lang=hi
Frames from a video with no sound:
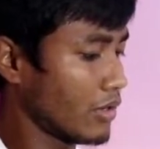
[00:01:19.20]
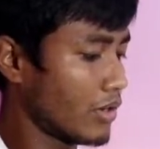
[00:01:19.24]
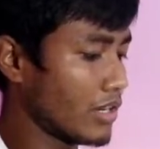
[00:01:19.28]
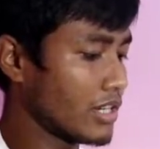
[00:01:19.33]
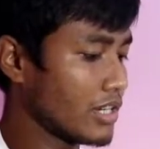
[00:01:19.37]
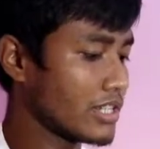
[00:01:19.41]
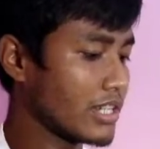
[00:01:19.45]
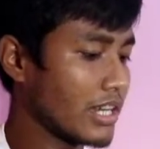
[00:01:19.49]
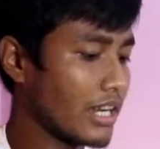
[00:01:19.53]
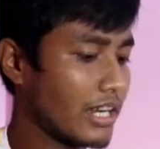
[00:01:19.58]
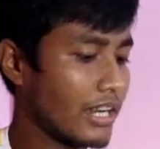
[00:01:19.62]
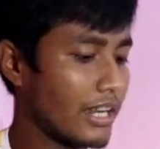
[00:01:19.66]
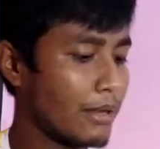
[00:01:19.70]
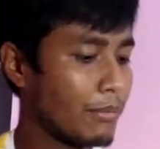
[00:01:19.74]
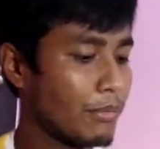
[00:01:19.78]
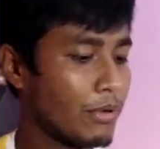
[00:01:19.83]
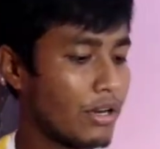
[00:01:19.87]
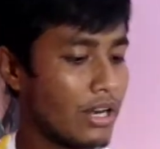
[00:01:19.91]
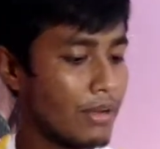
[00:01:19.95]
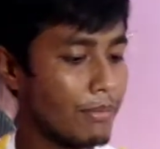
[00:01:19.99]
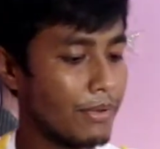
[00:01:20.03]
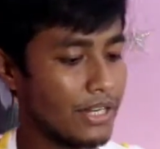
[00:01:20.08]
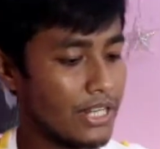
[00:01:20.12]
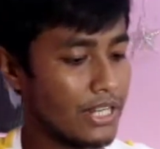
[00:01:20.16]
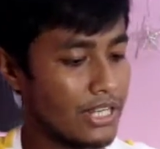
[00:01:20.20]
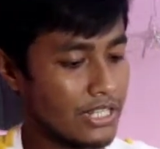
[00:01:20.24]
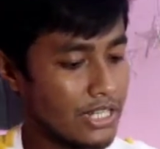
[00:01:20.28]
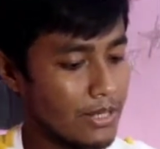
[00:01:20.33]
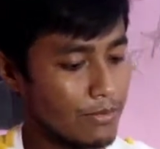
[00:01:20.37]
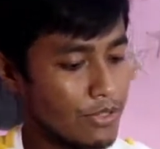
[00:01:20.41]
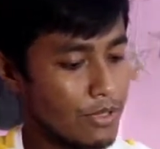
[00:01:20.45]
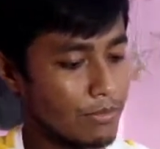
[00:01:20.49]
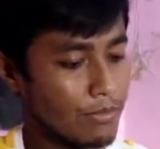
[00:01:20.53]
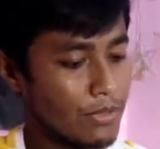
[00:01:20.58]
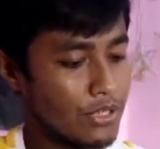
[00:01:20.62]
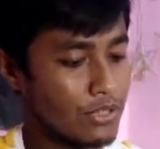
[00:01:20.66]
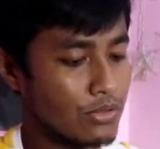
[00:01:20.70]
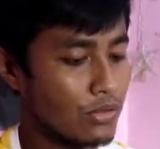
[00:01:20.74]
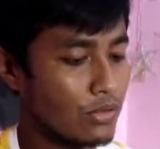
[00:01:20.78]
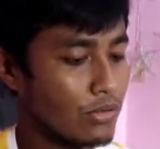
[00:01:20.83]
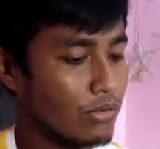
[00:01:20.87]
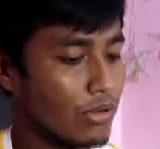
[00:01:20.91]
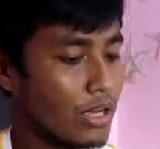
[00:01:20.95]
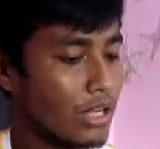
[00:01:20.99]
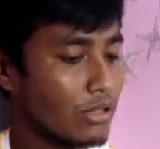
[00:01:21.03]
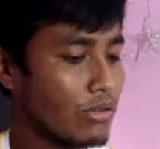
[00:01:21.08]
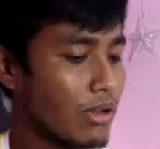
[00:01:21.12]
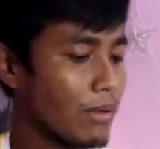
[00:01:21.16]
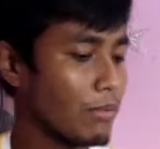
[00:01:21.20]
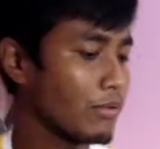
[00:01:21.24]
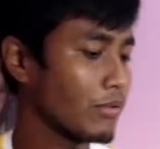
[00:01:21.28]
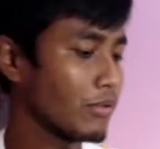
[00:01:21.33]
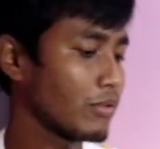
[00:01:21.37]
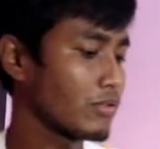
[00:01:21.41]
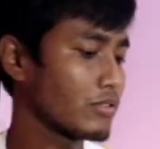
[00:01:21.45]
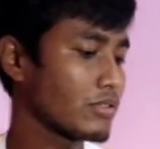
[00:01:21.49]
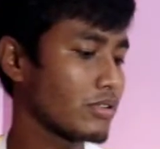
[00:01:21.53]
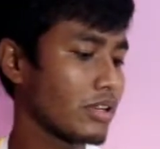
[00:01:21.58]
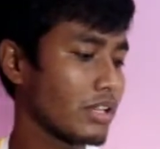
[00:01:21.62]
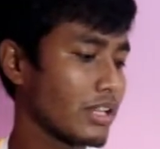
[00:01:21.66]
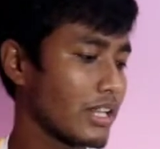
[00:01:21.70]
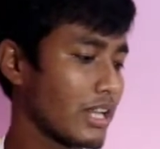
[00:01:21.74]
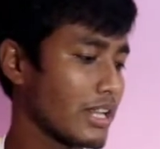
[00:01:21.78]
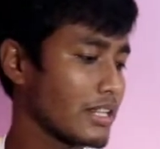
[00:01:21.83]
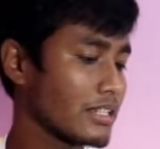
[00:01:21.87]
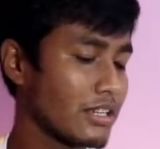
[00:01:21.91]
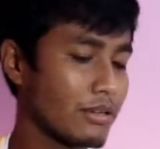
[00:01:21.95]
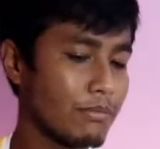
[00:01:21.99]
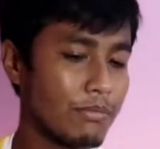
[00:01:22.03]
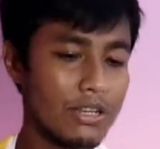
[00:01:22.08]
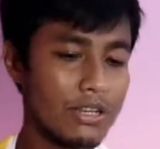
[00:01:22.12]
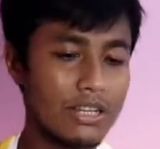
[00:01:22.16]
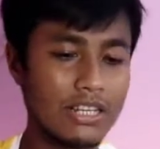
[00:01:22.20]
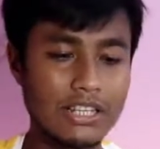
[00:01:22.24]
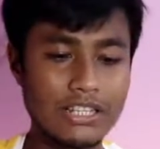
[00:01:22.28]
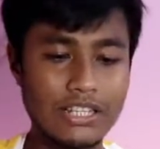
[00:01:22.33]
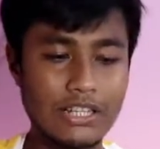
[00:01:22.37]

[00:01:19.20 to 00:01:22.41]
और इसका लिंक वगैरह मैं डिस्क्रिप्शन पे छोड़ दूंगा तो आप लोग उसका टेंशन मत